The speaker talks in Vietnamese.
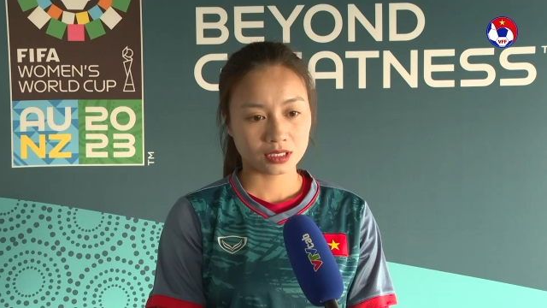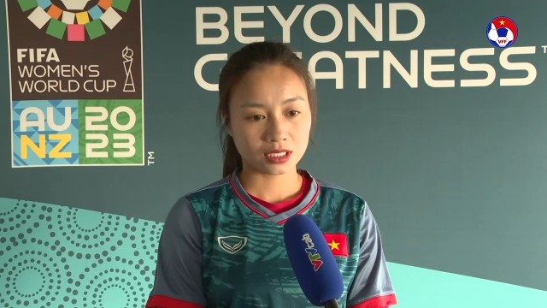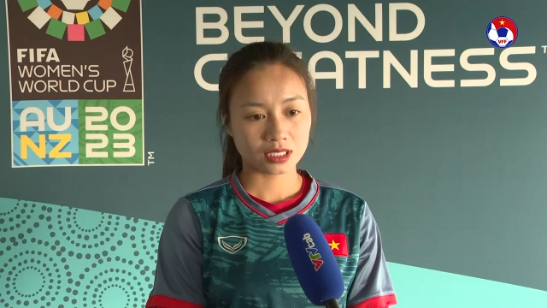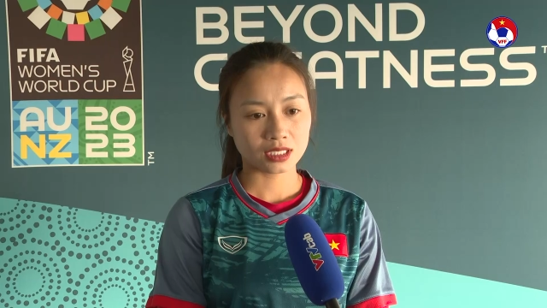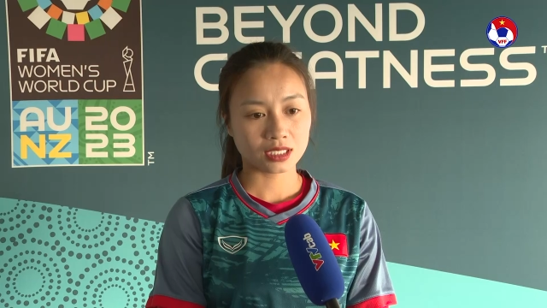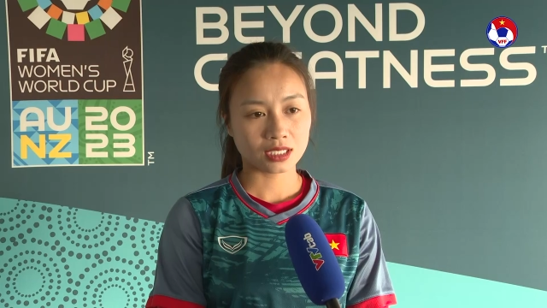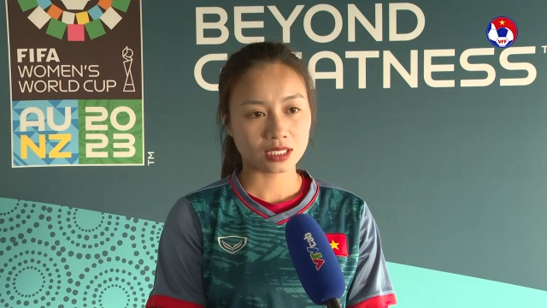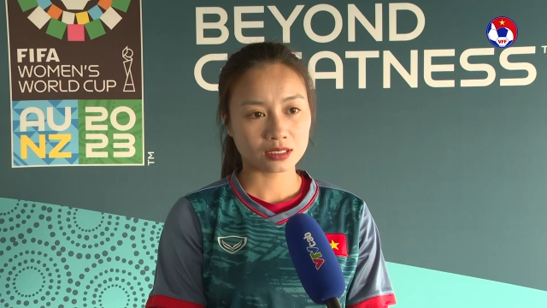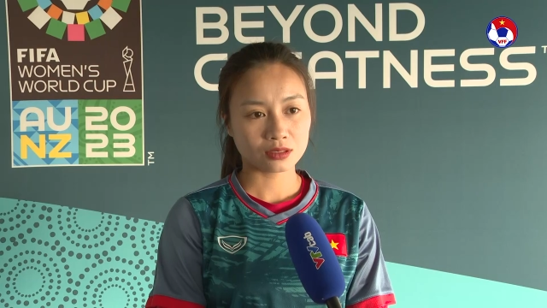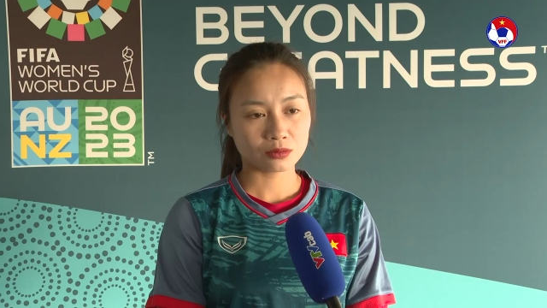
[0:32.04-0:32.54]
Trước
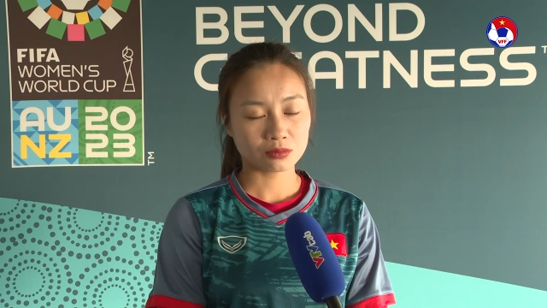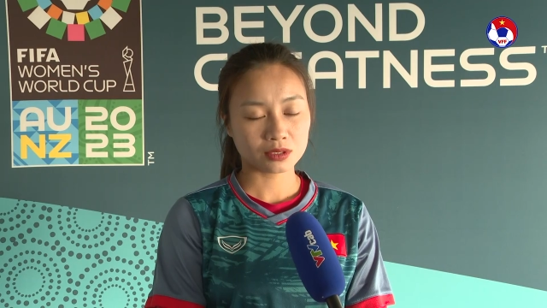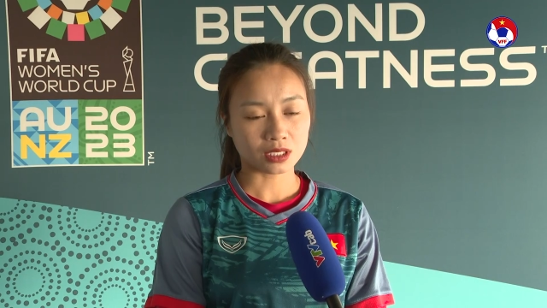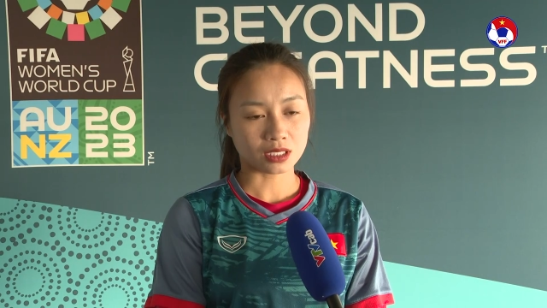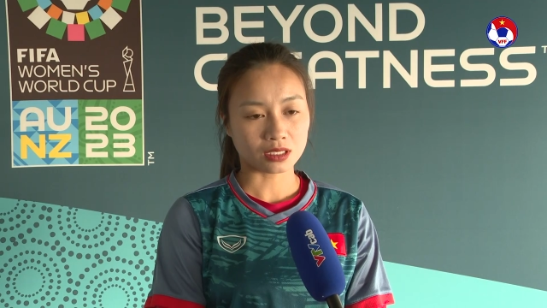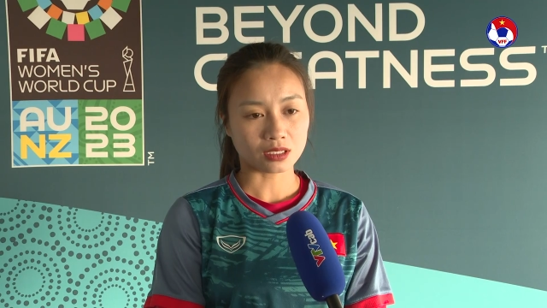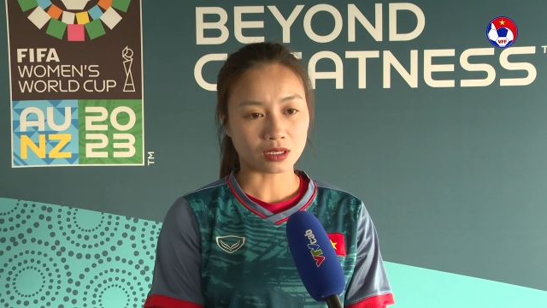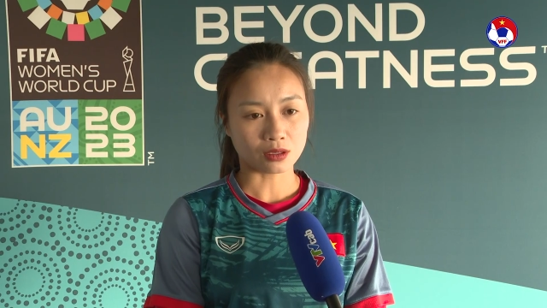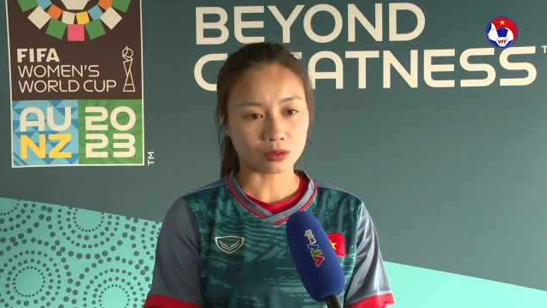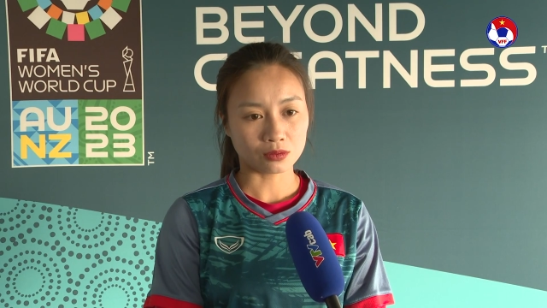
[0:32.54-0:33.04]
khi kết thúc
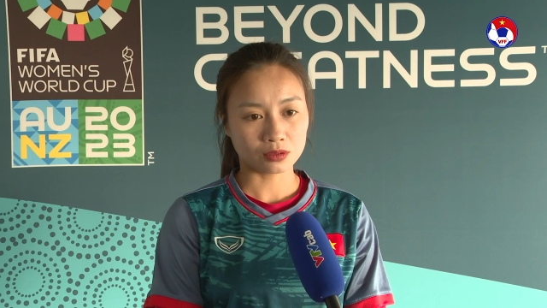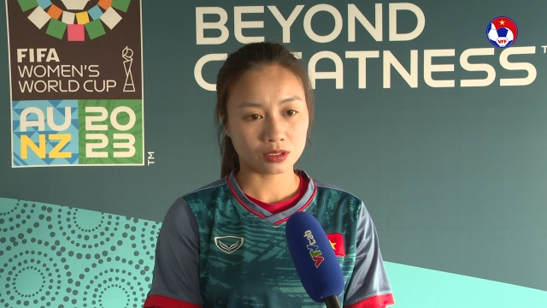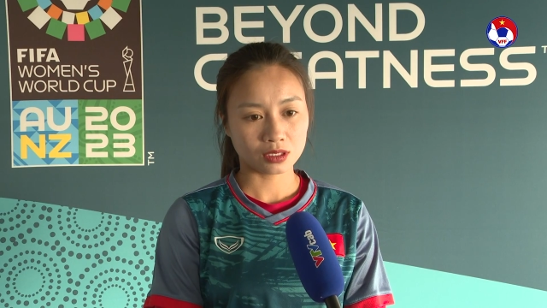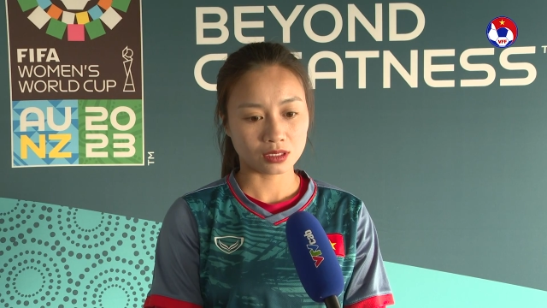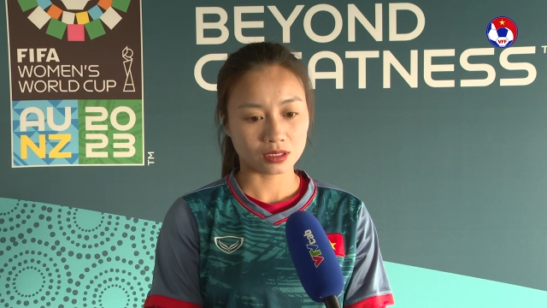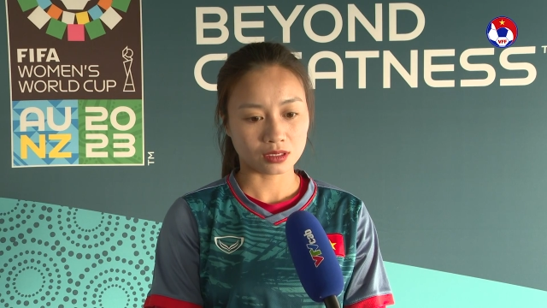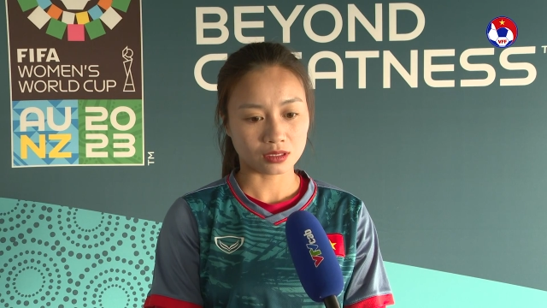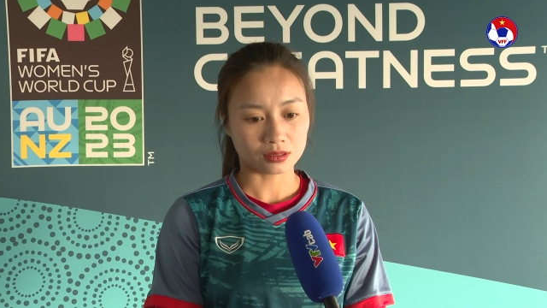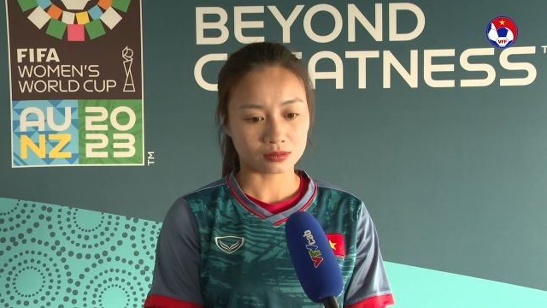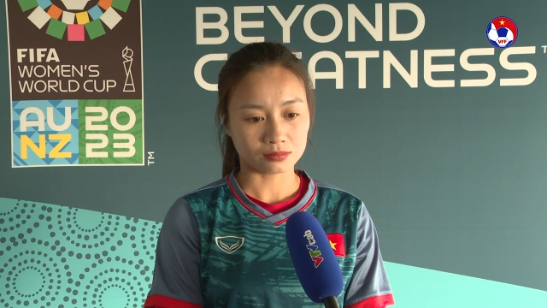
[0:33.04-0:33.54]
trận đấu
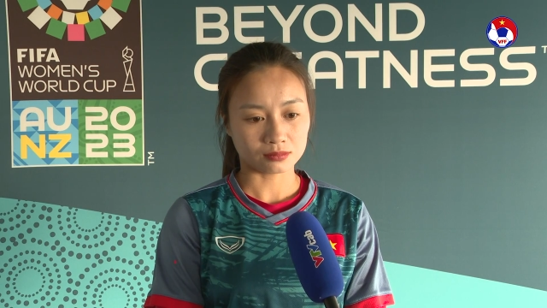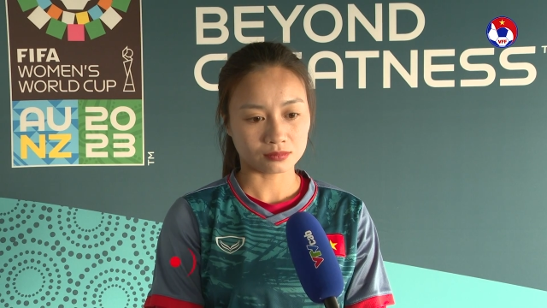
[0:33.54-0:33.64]
thì